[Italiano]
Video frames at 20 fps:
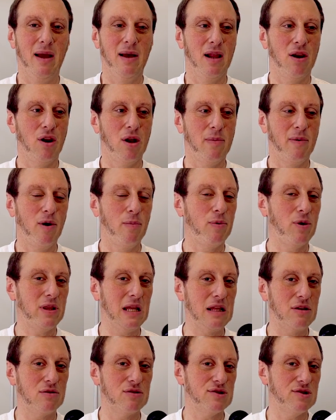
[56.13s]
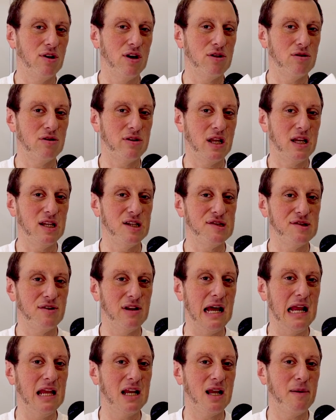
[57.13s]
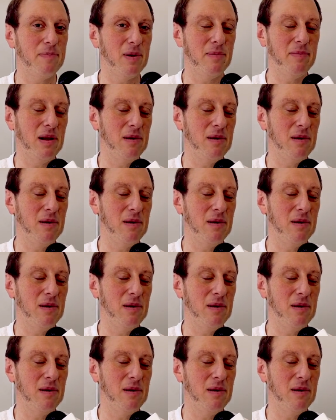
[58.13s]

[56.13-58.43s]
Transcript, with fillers: Eh, ho portato il solito tradizionale che per